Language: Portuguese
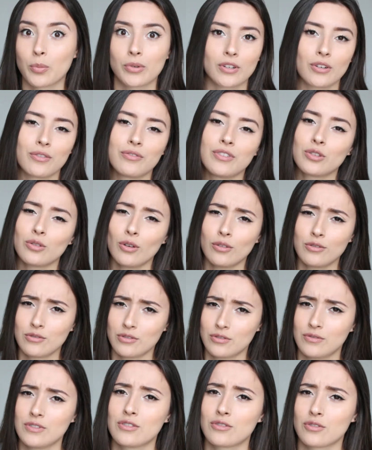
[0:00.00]
porque eu vi todos
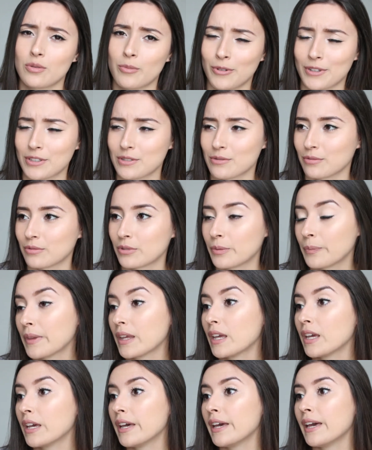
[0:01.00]
os vídeos sobre o assunto
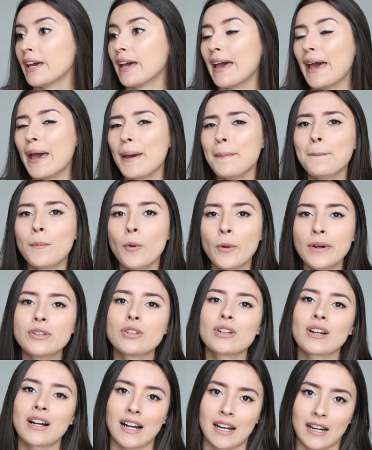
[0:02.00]
é
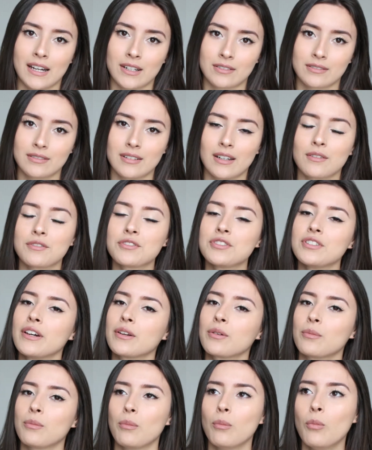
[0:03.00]
muito caro, é um
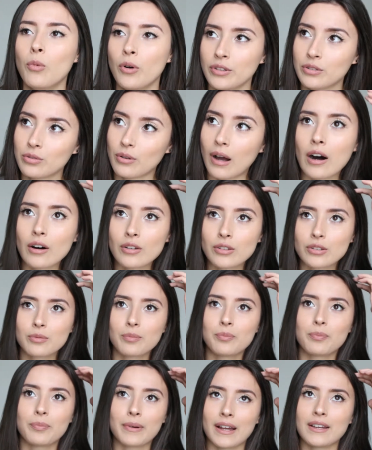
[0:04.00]
dinheiro muito alto
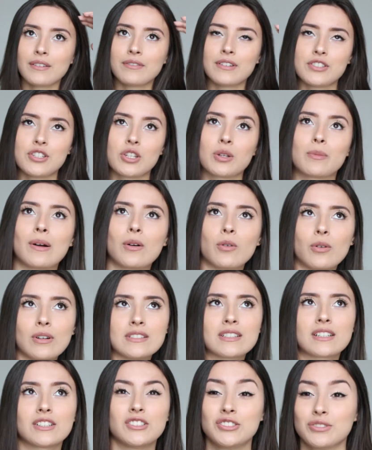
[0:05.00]
para investir numa
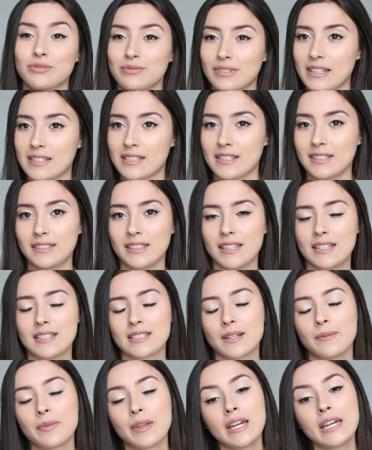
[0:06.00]
coisa que a gente não tem
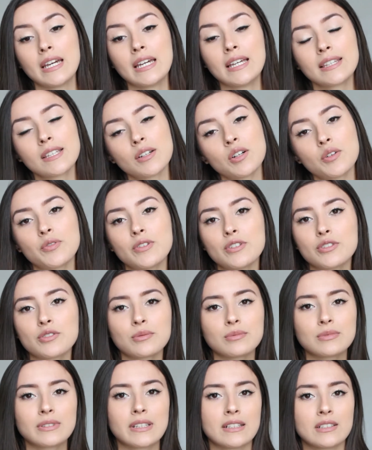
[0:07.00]
certeza. Então eu fui
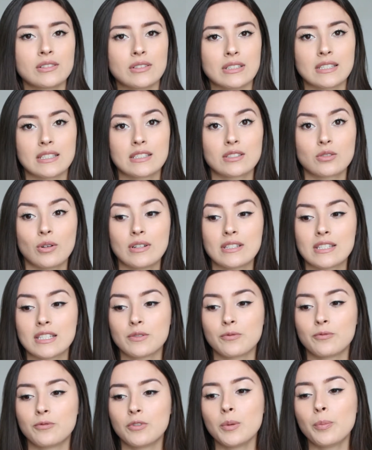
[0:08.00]
juntando essas
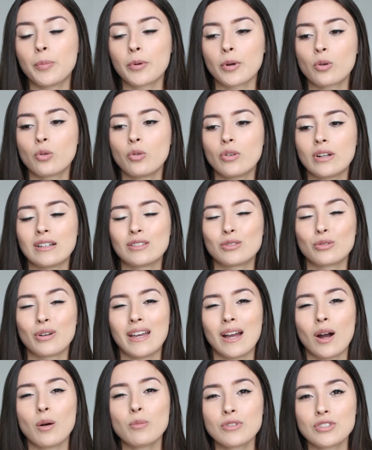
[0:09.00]
coisas, fui procurando o
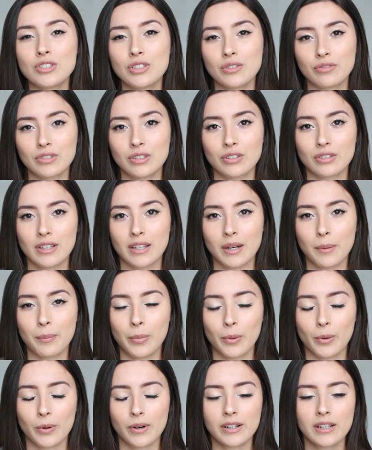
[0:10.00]
real motivo de eu querer
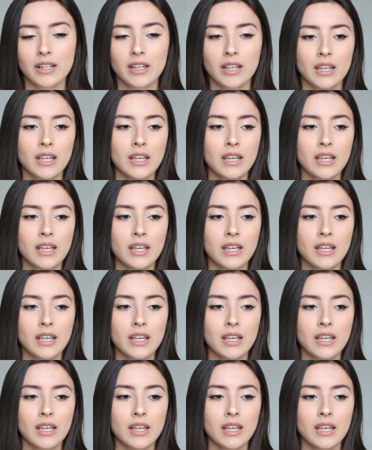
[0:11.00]
pôr,